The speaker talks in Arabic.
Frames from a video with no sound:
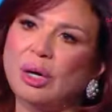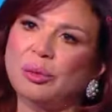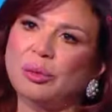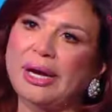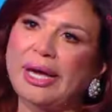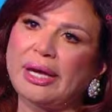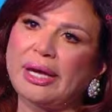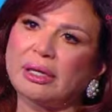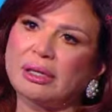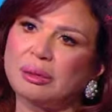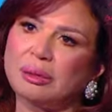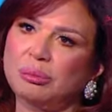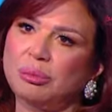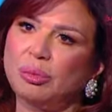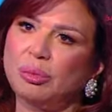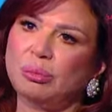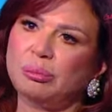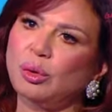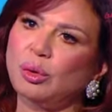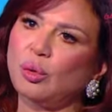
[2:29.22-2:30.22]
الأفضل
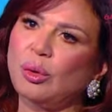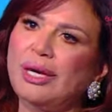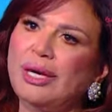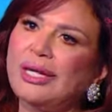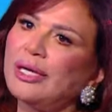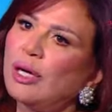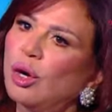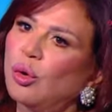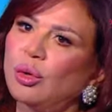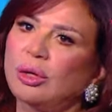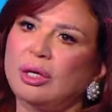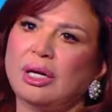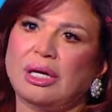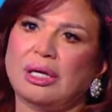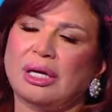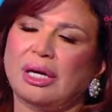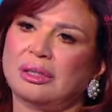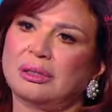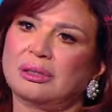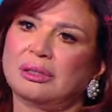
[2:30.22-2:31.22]
إن إحنا نقدمها
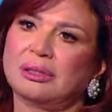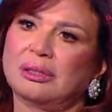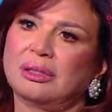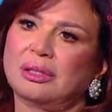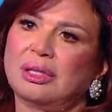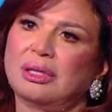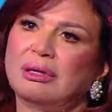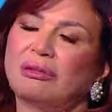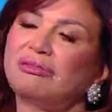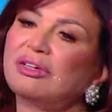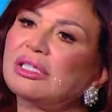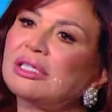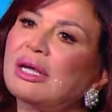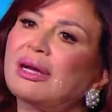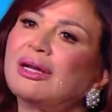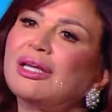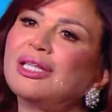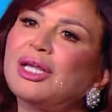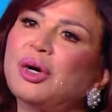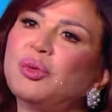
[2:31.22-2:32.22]
لعلماء فادوا
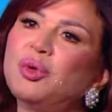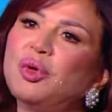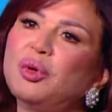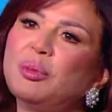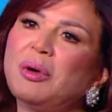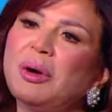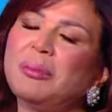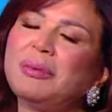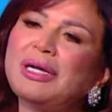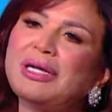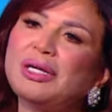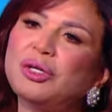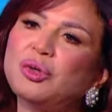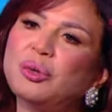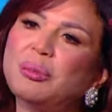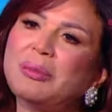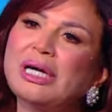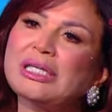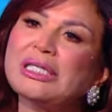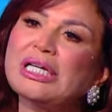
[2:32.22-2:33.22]
البشرية
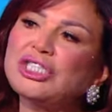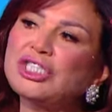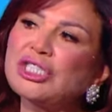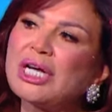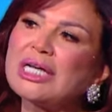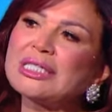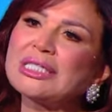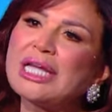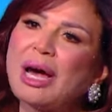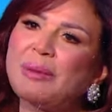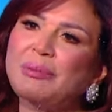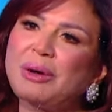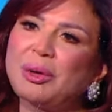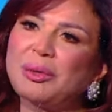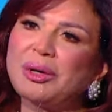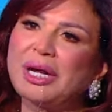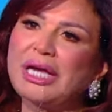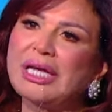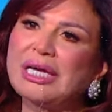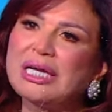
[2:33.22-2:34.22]
وتصريحاتها عن الشيخ
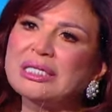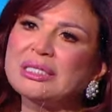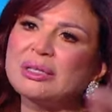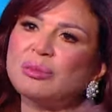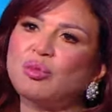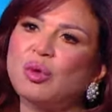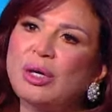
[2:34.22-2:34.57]
الشعراوي